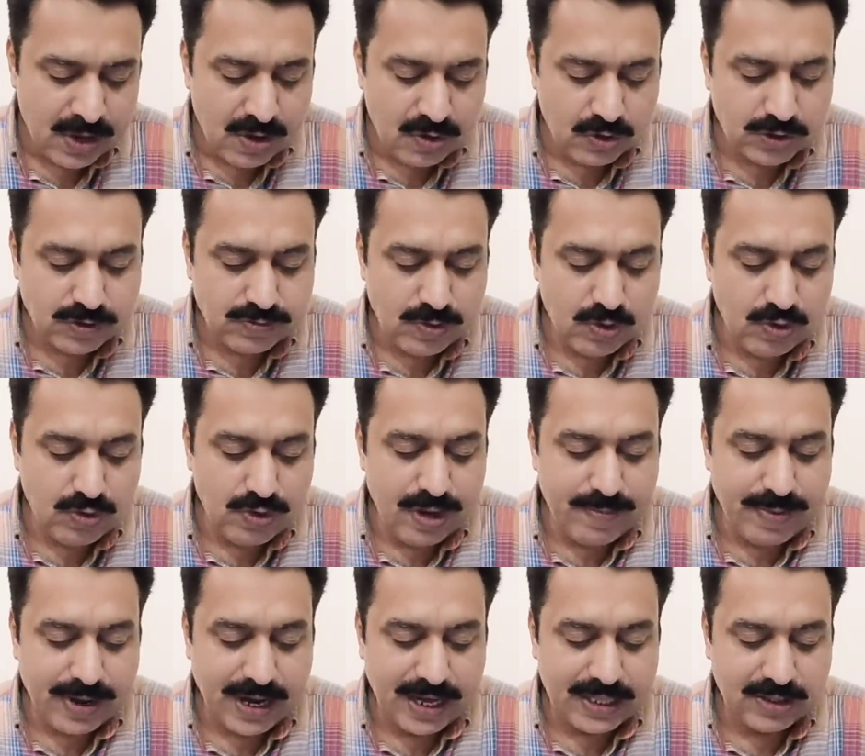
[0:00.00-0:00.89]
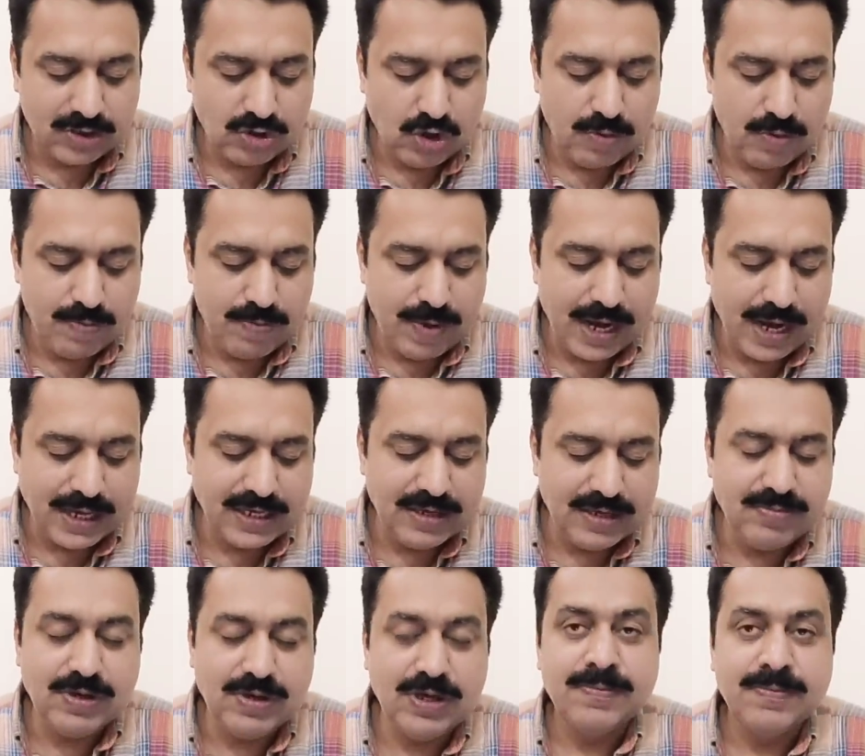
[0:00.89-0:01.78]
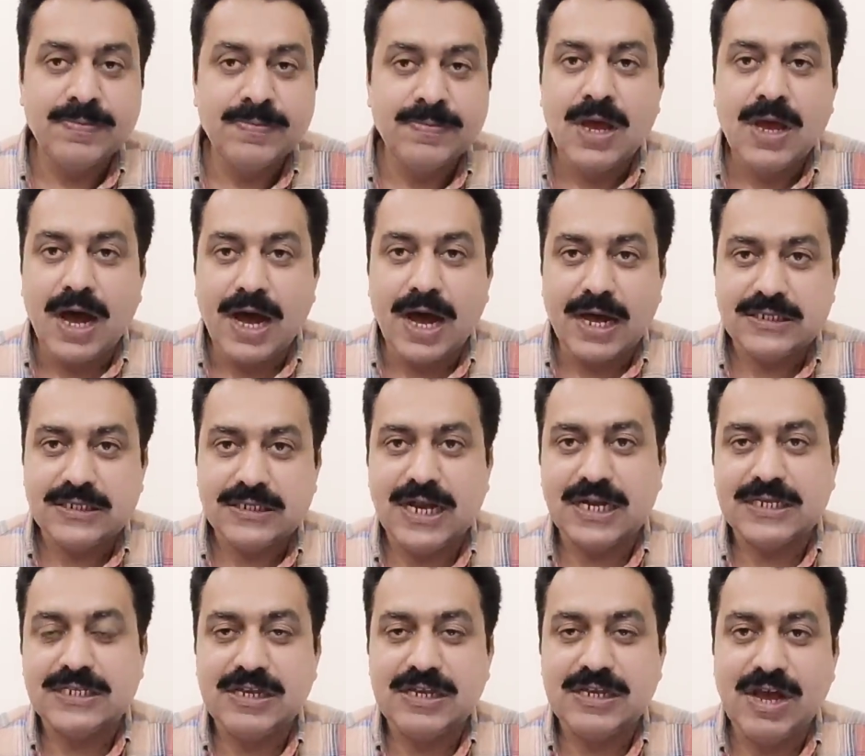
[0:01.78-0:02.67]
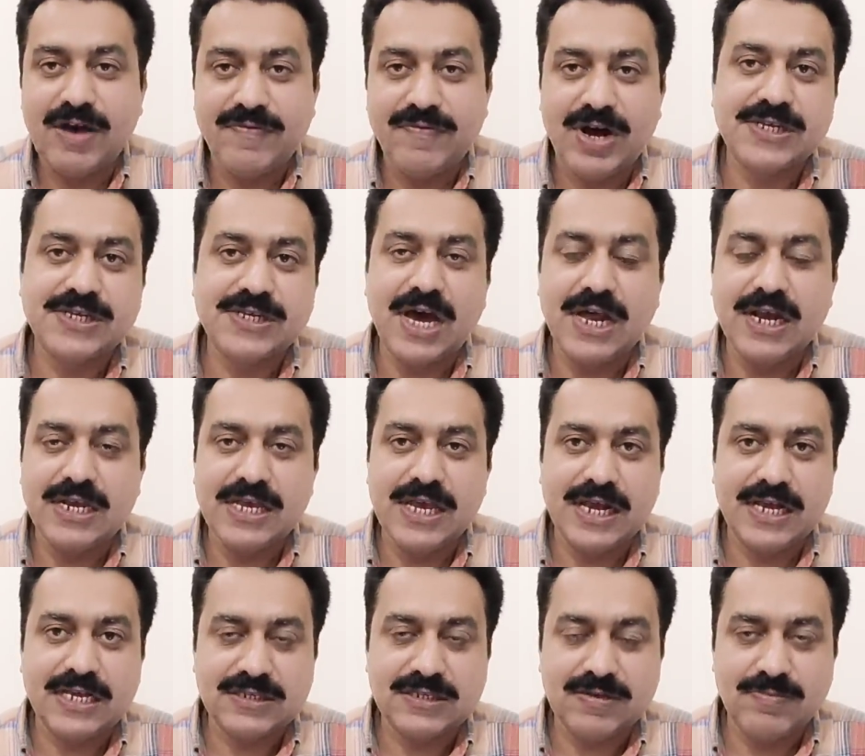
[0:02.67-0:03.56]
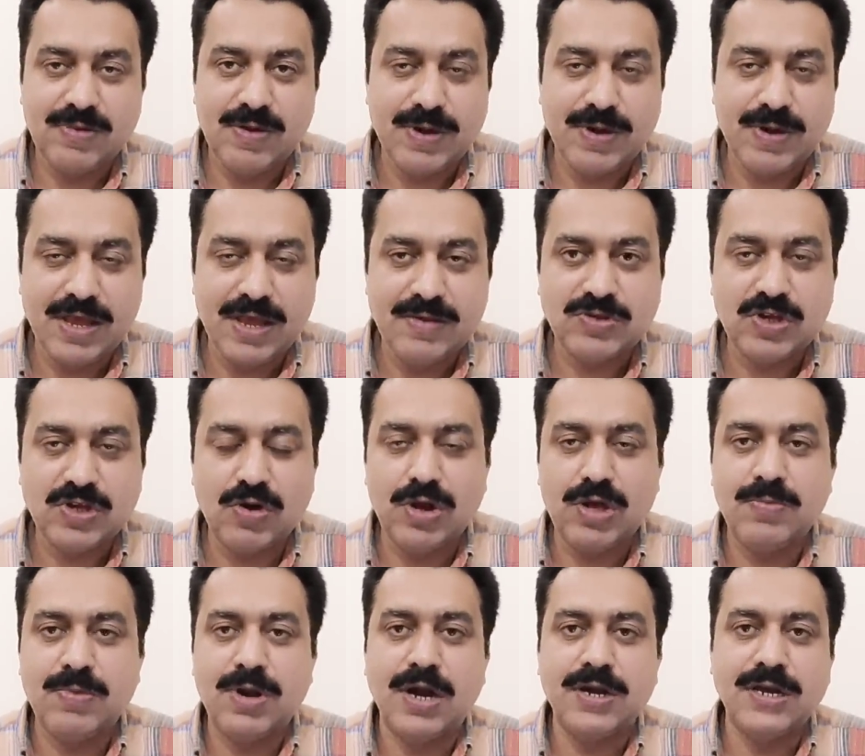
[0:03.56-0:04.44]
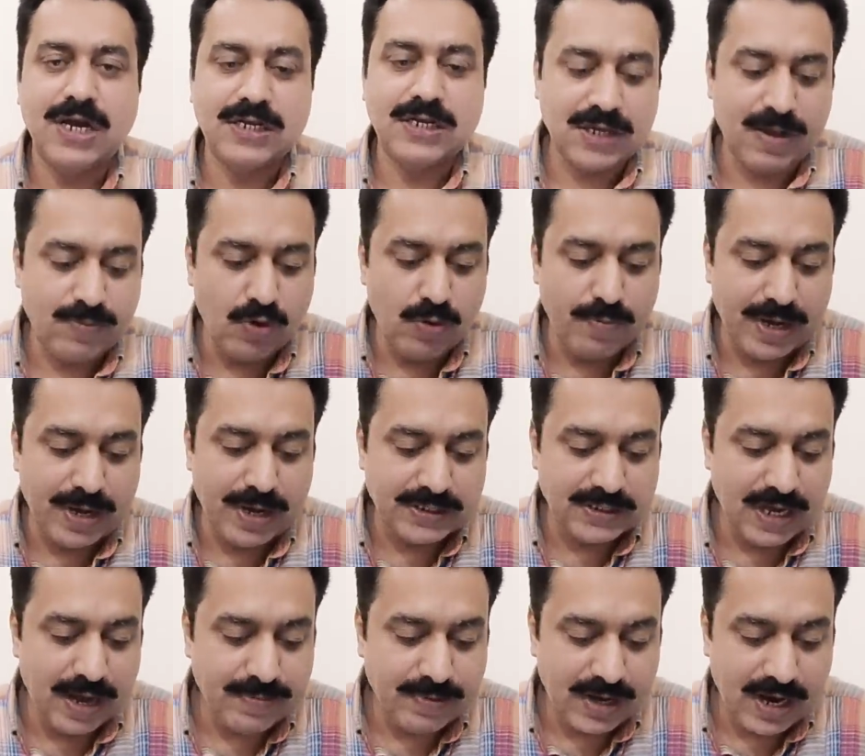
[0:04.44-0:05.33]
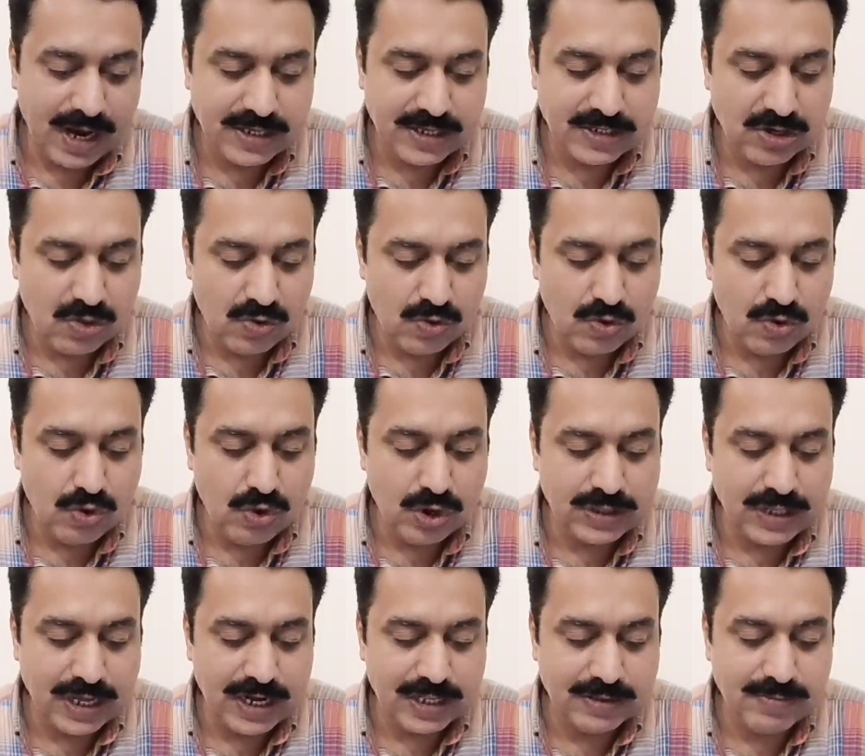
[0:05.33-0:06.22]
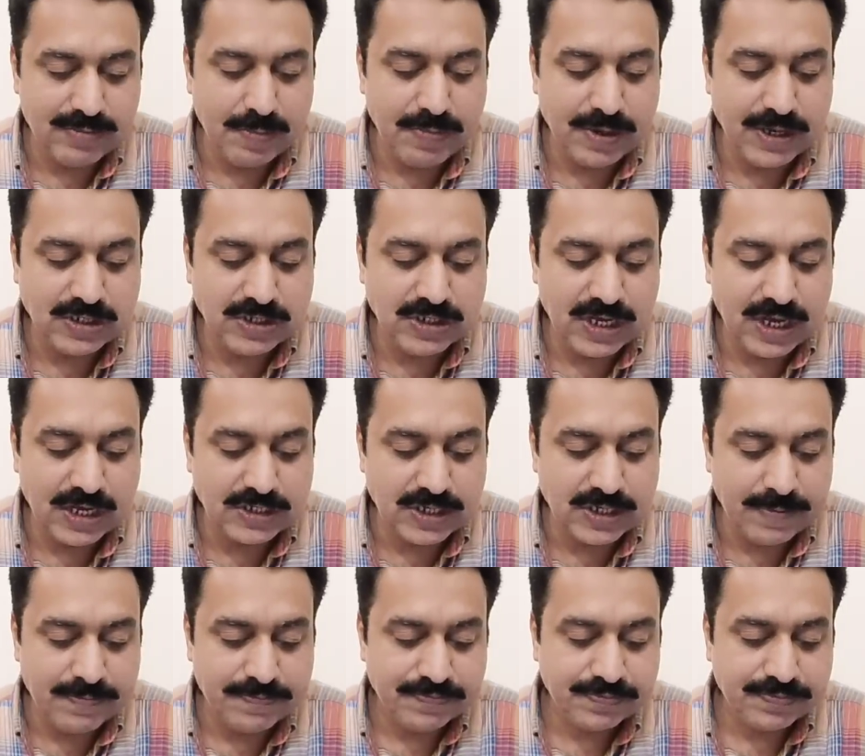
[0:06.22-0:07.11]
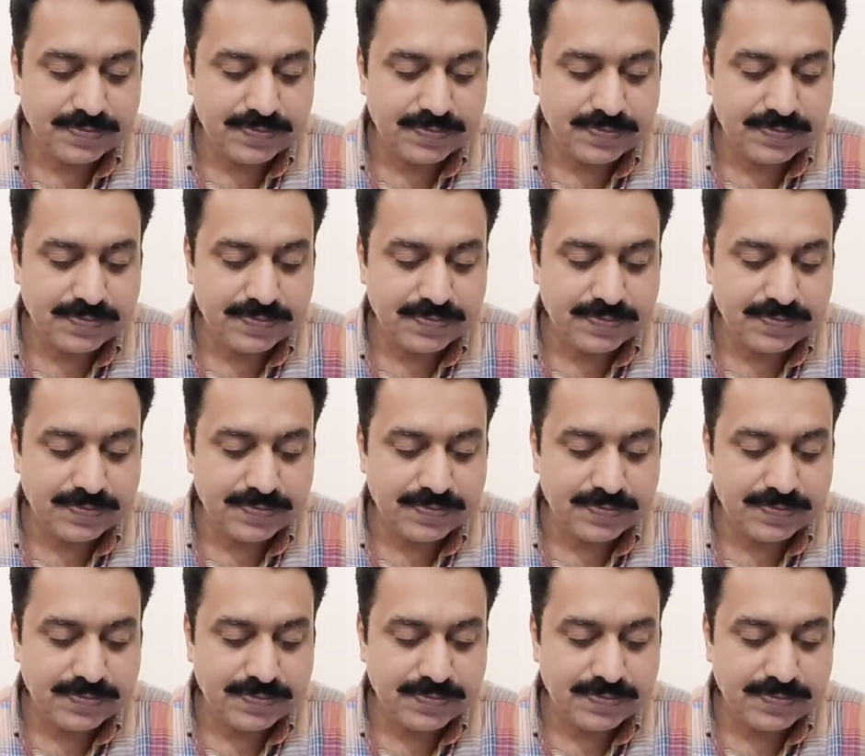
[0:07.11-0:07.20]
उसमें उन्होंने बाकायदा तौर बाकी भी हर जगह से ये आवाज़ आ रही है कि समी इब्राहिम साहब इमरान रिया साहब को बाजियाब कराया जाए और उनको अदालत में पेश किया जाए